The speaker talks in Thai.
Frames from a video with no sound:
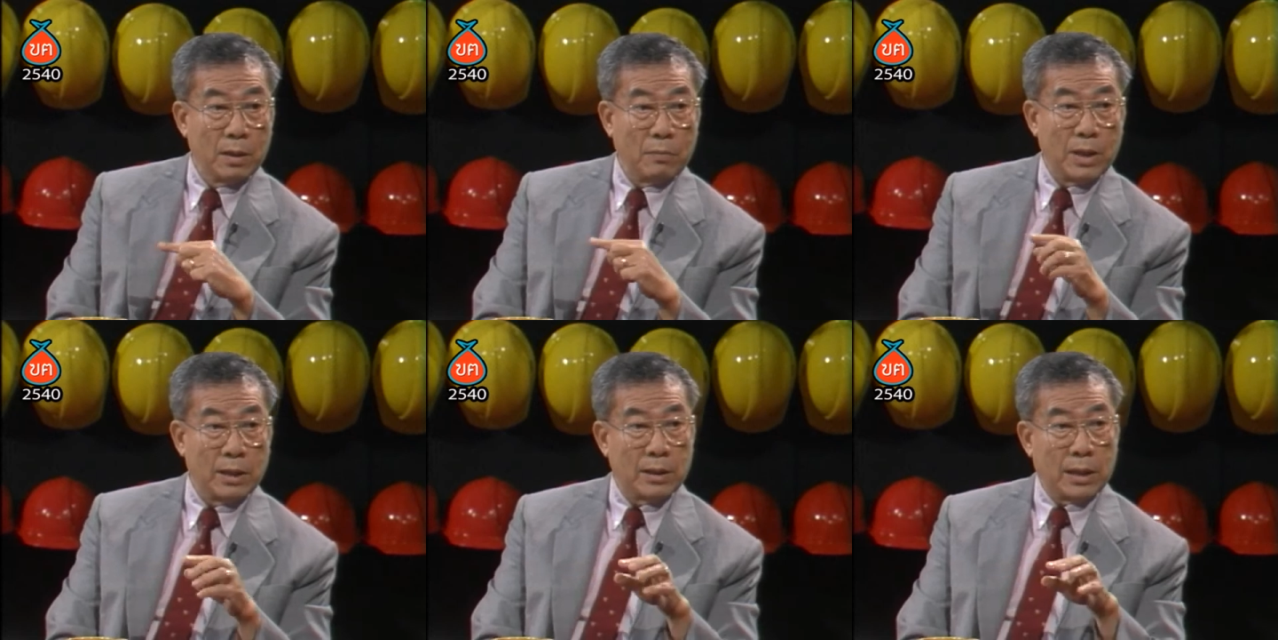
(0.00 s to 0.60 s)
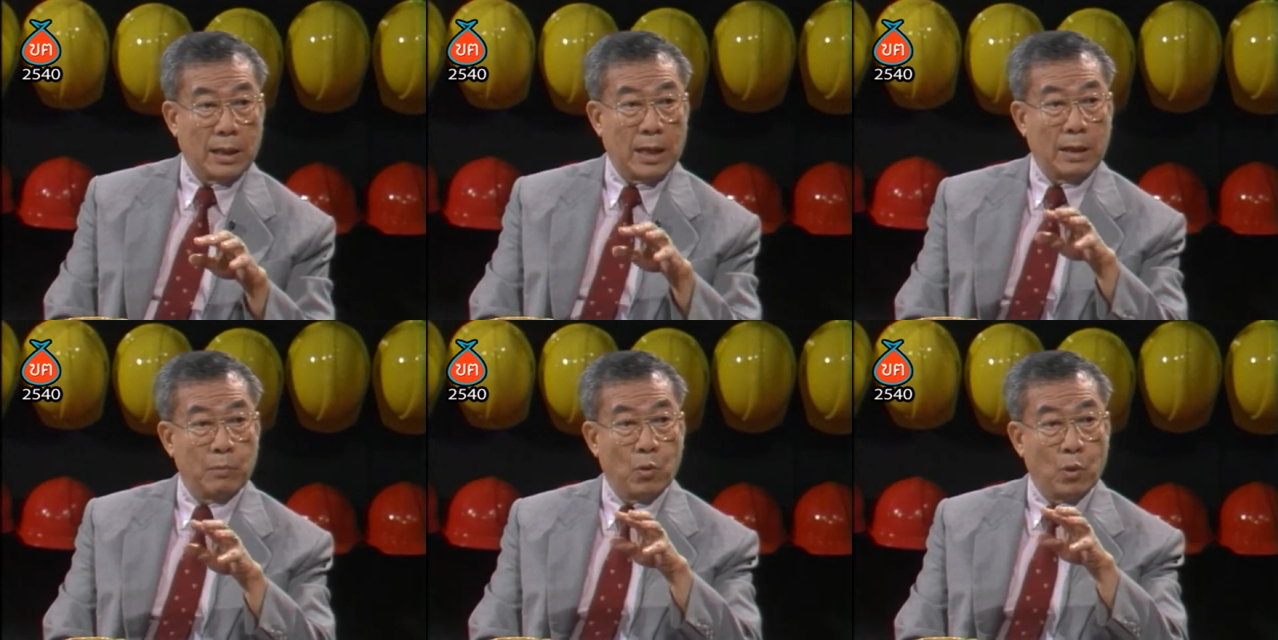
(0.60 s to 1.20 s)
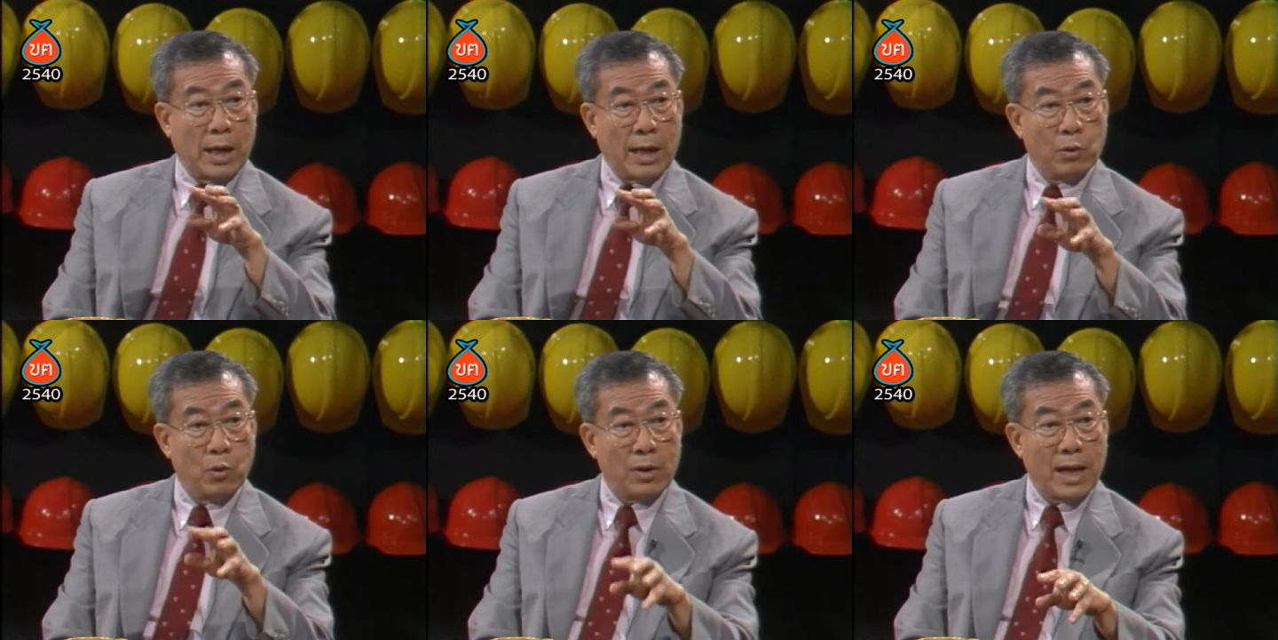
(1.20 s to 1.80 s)
เปลี่ยนจากการผูกขาด
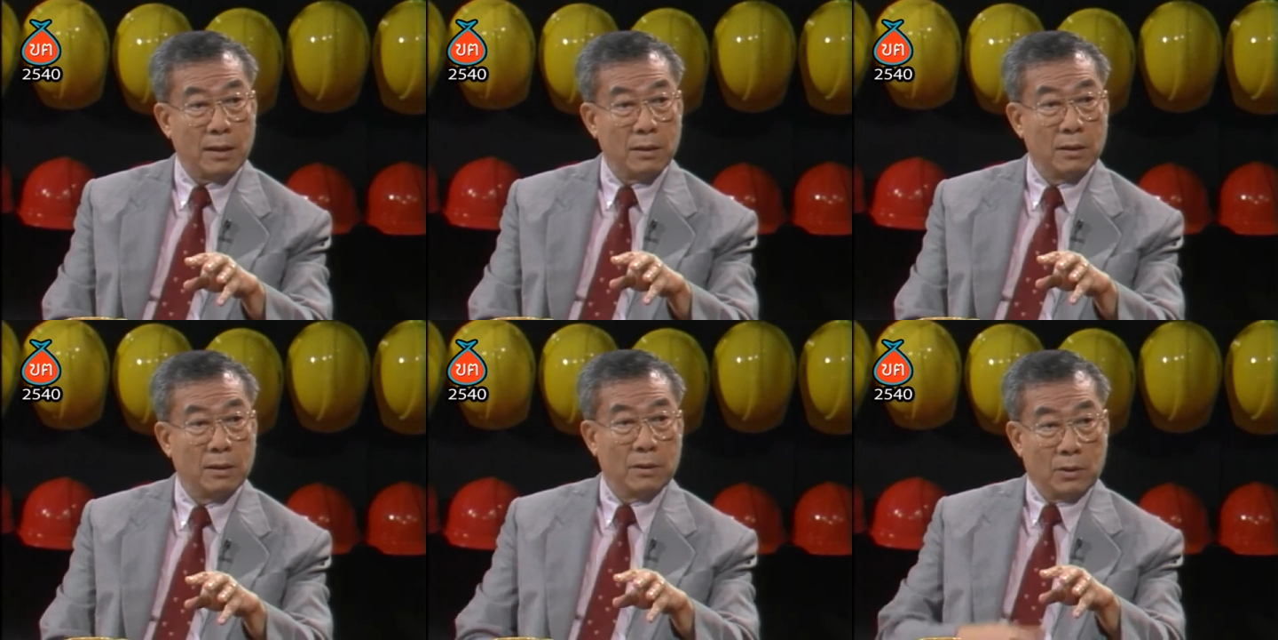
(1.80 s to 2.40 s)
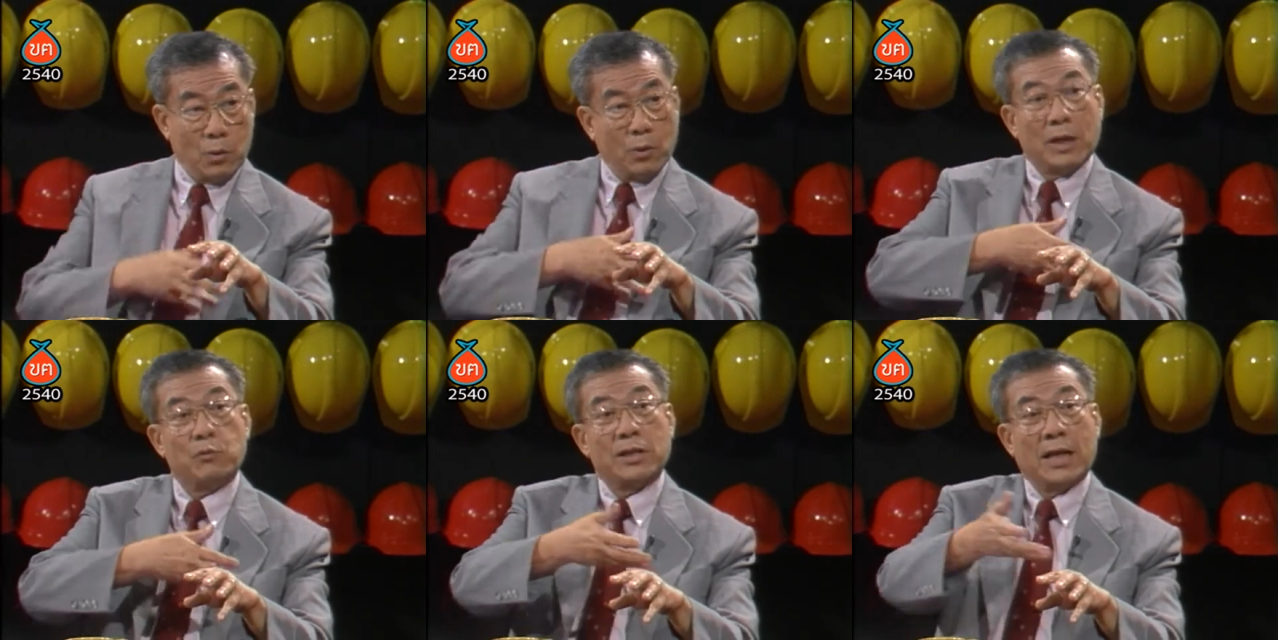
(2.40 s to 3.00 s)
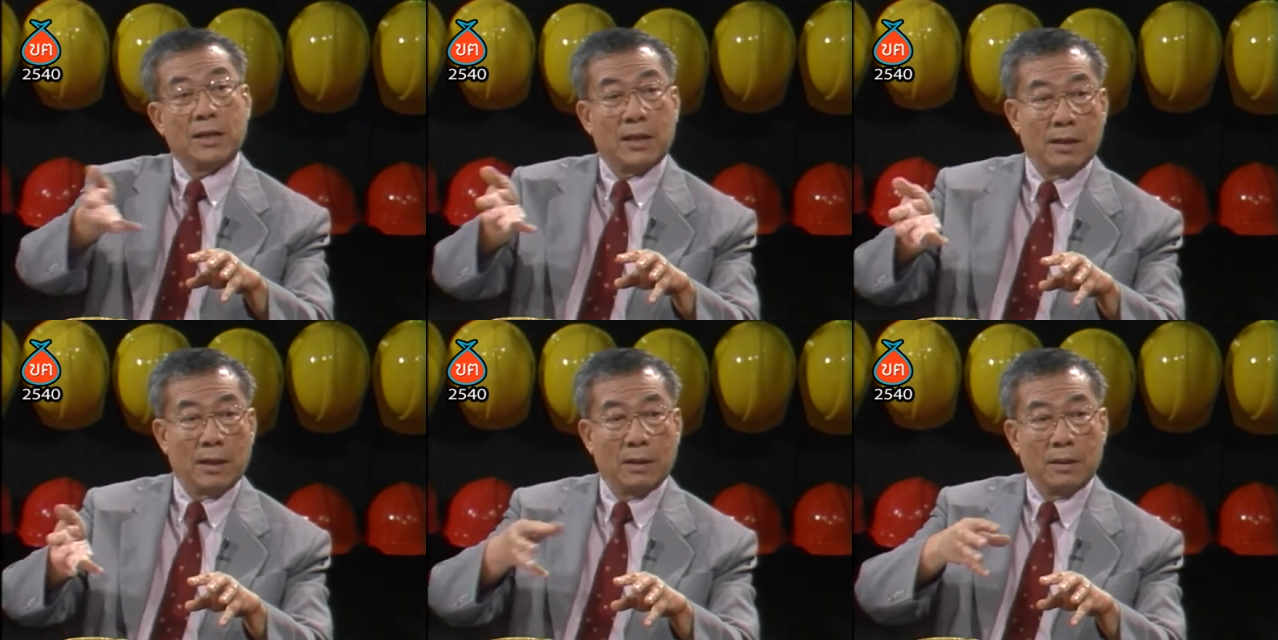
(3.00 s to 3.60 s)
โดยรัฐโดยรัฐวิสาหกิจเนี่ย